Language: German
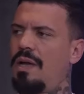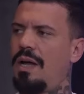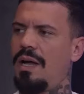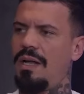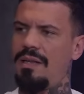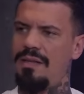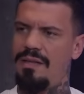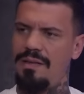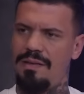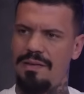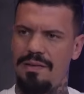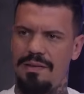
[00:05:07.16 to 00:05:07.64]

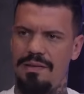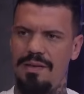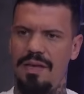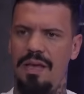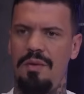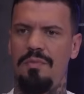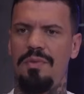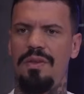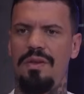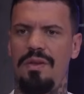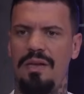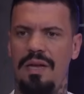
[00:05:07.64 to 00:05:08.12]
an diese
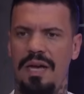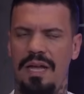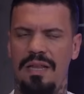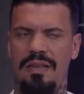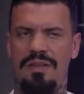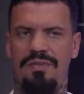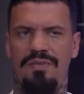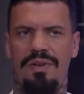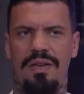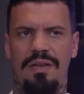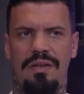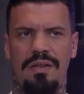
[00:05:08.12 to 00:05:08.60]
Themen, die
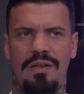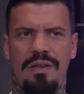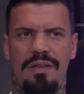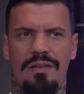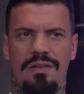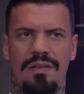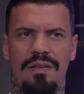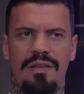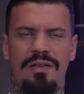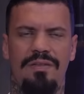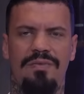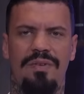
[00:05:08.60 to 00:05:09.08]
grenzwertiger
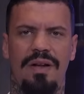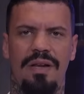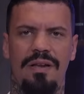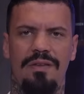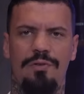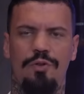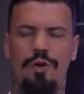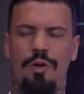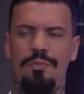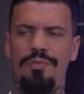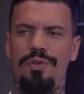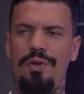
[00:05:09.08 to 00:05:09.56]
sind, weil
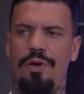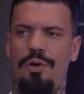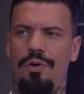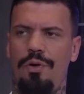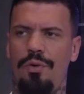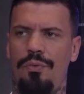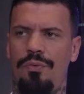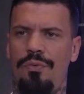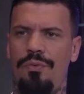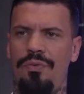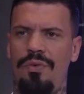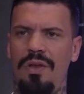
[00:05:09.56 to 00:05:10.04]
es kommt ja auch
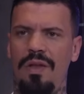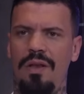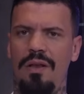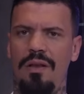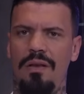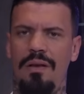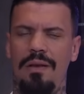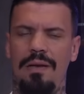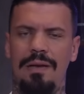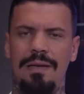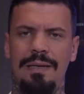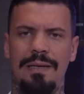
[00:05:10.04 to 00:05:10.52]
auf
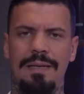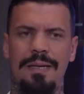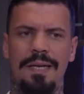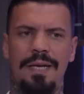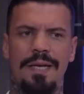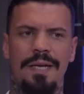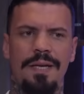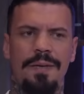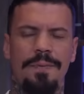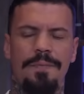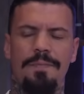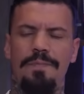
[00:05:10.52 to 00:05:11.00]
viel
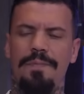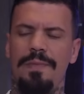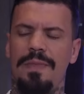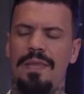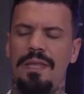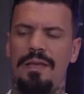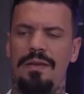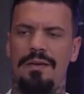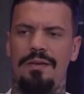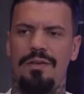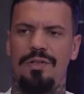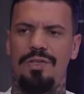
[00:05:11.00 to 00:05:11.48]

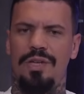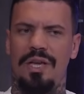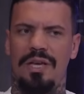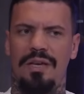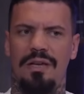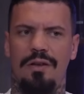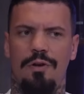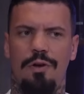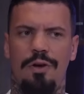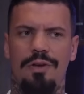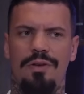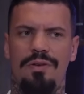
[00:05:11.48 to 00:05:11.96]
ich
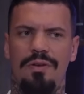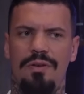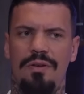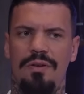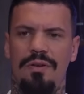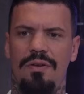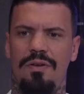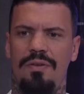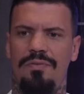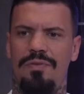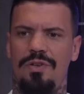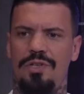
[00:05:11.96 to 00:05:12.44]
denke,
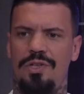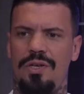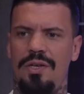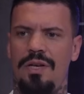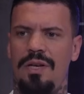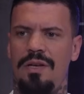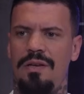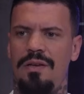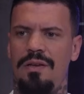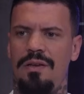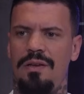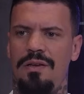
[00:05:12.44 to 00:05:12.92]
Leute verstehen
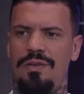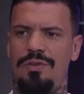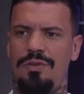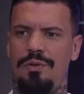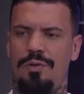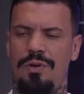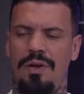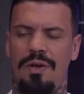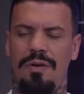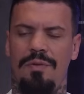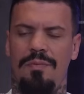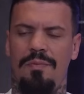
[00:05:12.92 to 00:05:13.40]
halt nicht
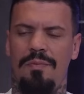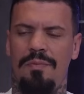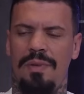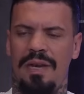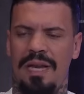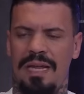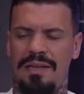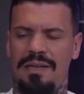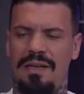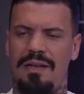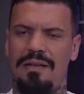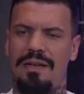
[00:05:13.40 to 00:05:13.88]
oder
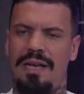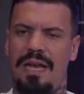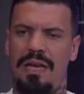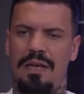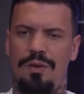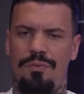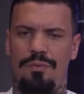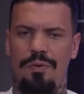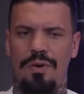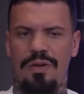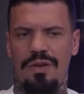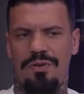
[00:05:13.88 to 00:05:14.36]
man hat halt kein
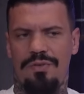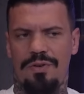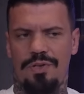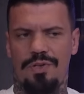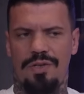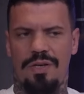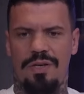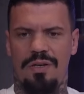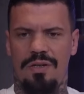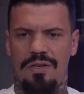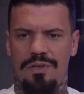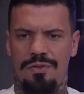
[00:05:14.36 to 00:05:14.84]
Gefühl, nicht
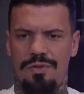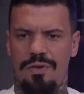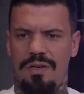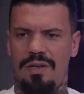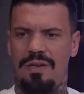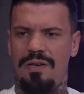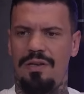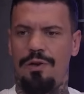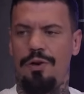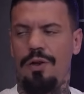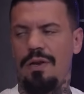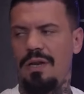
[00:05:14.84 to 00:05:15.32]
verstehen nicht,
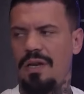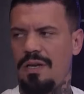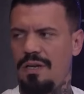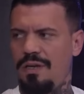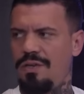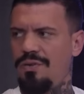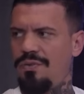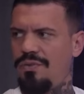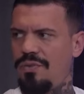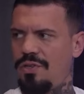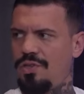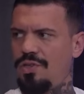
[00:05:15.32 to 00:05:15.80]
sondern die können ja
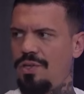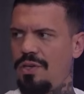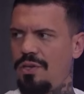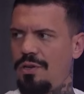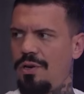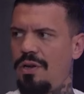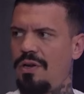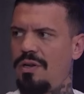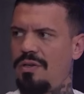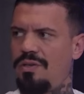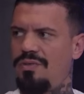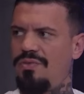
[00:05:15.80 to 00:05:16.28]
nicht verstehen, die
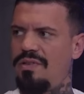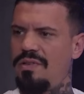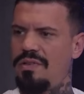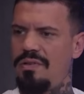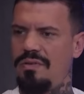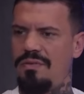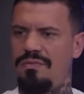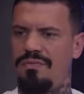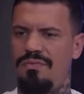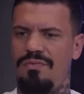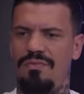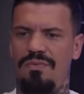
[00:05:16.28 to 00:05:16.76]
können ja nicht
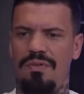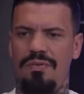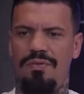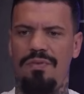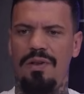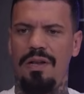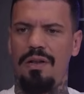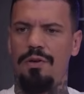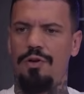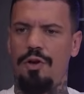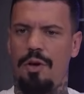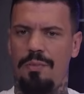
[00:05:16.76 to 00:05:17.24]
wissen, wie
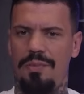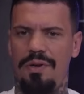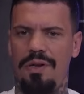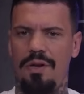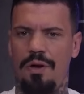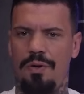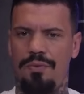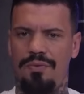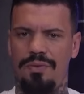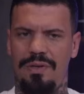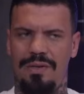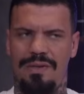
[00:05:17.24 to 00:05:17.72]
viel Comedy
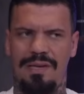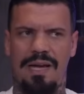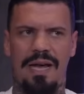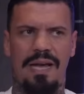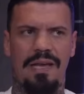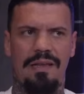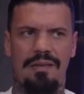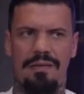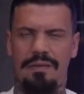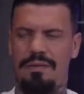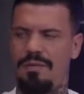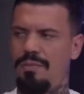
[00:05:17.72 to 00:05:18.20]
auf
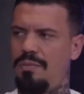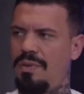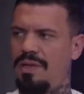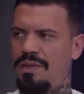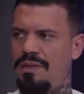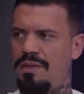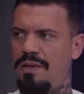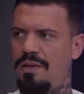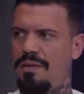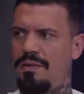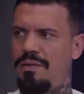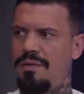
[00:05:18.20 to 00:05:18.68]
Details
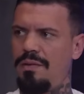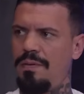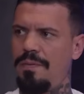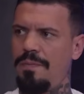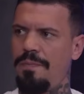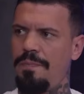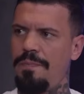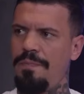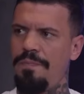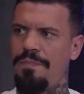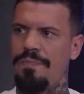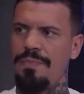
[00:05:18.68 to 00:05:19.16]
basiert.
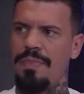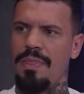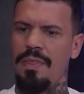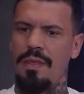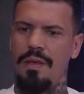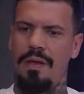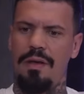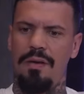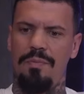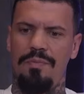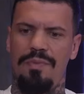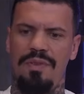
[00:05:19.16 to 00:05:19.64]

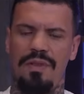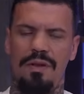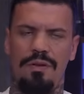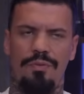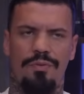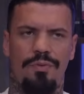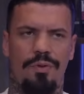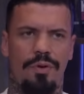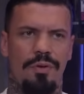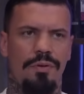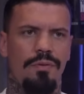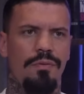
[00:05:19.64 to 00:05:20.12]
Im Sinne
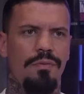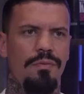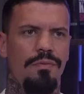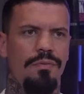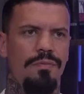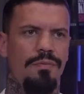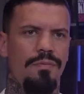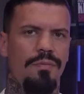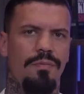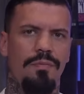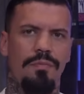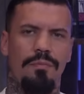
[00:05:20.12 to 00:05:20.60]
von,
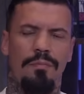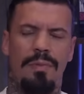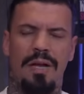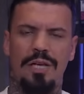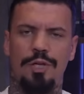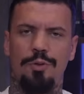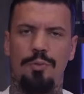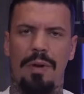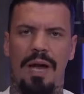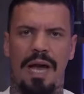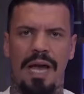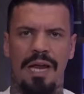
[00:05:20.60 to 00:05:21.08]

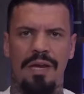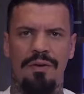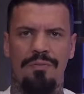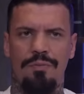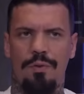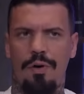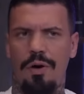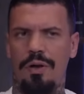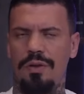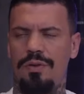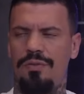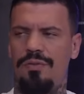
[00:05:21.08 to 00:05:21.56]
manchmal ein
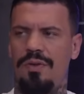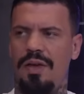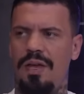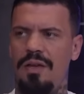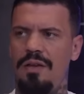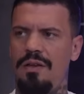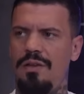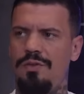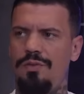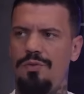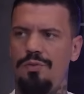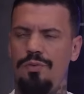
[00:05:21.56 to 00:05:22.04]
Wort
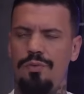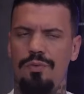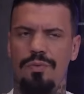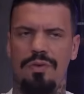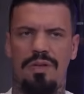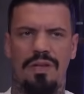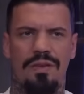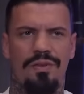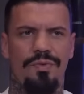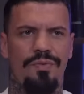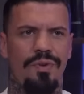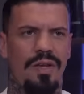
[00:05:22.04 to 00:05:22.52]
veränderst du
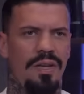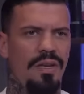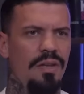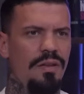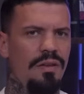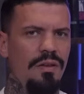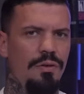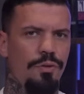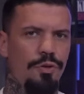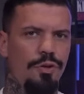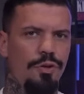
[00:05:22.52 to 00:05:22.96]
und das verändert den